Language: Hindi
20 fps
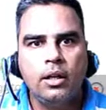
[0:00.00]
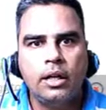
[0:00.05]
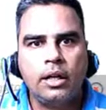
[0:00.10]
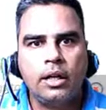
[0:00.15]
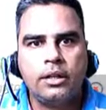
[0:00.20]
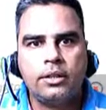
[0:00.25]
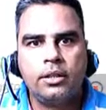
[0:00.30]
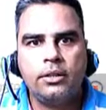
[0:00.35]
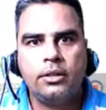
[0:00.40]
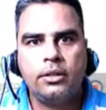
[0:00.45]

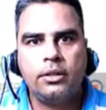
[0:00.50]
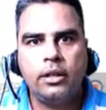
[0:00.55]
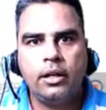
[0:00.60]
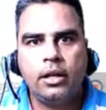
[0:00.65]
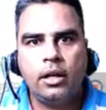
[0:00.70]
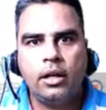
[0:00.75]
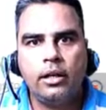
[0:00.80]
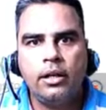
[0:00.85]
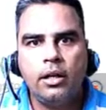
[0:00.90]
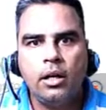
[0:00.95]
एक्सटर्नल
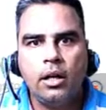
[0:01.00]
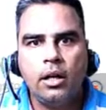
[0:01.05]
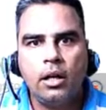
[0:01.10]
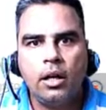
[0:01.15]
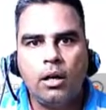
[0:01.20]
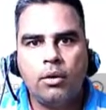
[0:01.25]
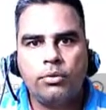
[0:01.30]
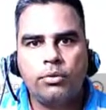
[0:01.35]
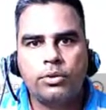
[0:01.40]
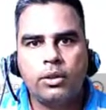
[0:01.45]
एंड
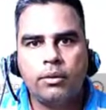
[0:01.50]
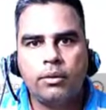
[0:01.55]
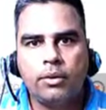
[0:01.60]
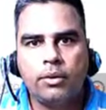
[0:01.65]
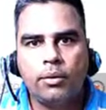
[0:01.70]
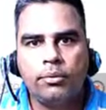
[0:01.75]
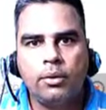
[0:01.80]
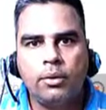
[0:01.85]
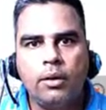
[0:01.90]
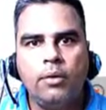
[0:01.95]
आउटसाइड
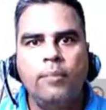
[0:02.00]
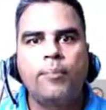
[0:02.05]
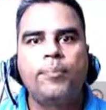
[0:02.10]
ऑफ द